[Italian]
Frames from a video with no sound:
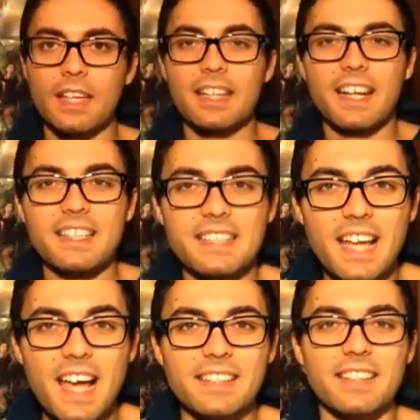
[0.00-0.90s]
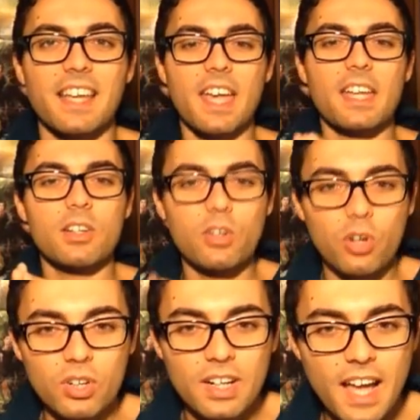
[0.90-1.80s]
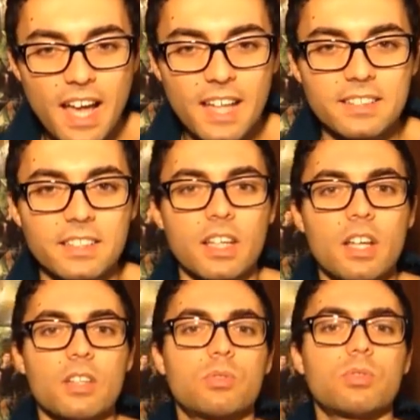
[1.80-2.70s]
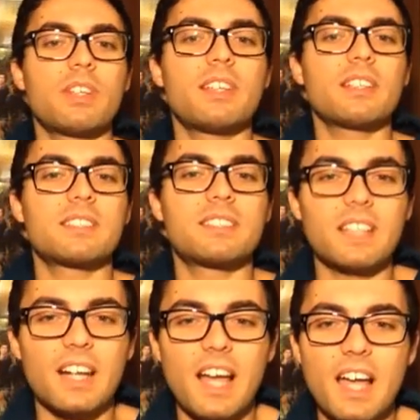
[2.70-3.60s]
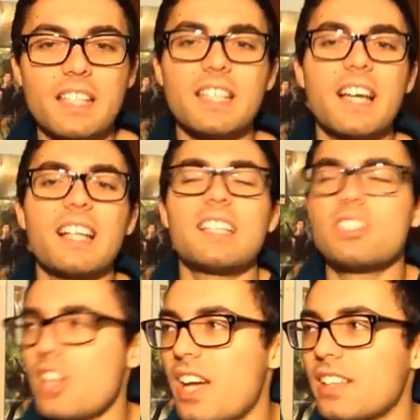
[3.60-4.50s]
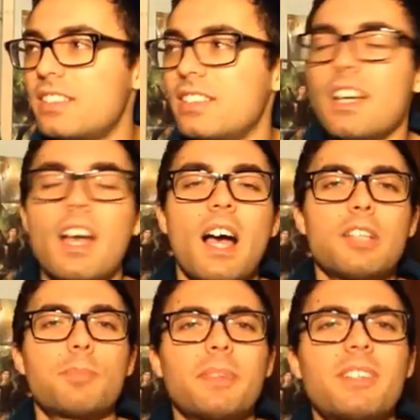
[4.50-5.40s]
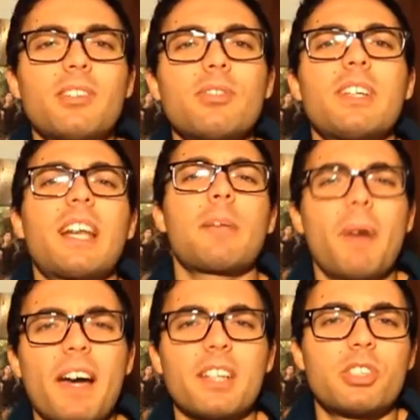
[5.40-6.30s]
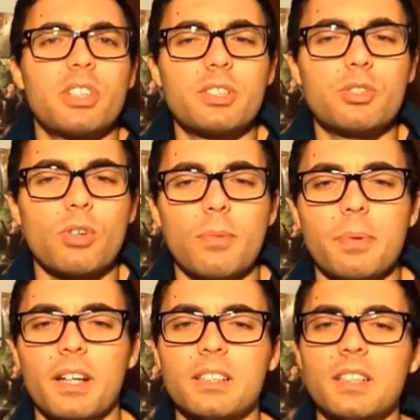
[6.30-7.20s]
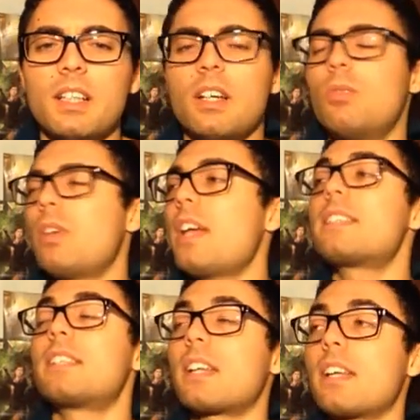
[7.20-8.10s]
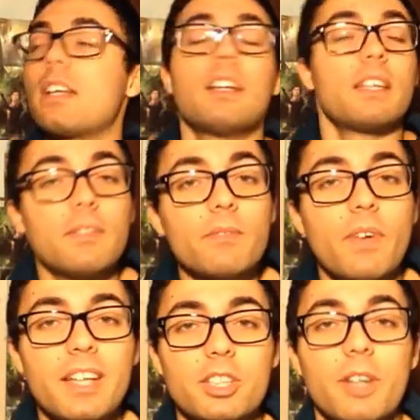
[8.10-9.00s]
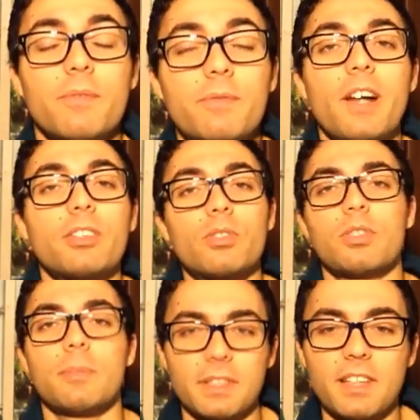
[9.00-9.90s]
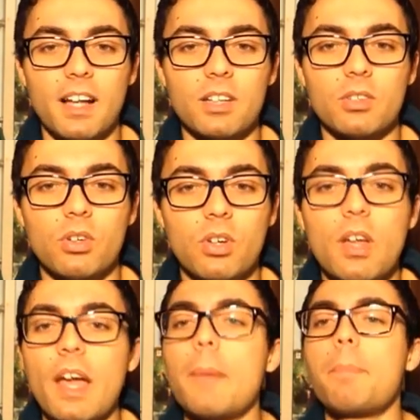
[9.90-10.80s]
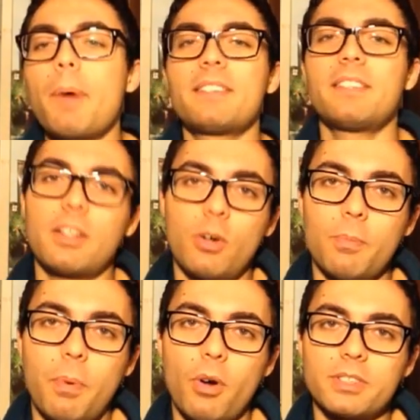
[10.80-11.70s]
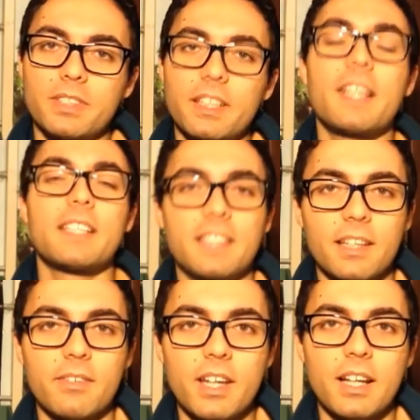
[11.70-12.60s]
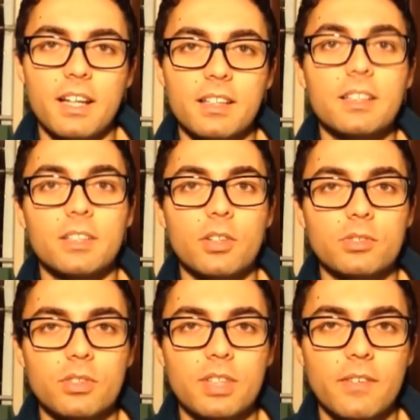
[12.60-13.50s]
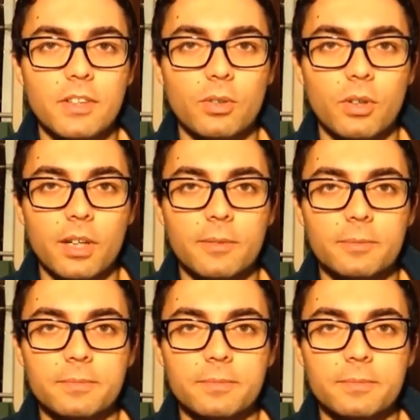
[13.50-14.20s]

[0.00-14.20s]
ingrassati e incollati su degli sdrai galleggianti, aspettando di creparci lì sopra. Un essere invece fatto di metallo e parti decomposte che si rivela il nostro Salvatore.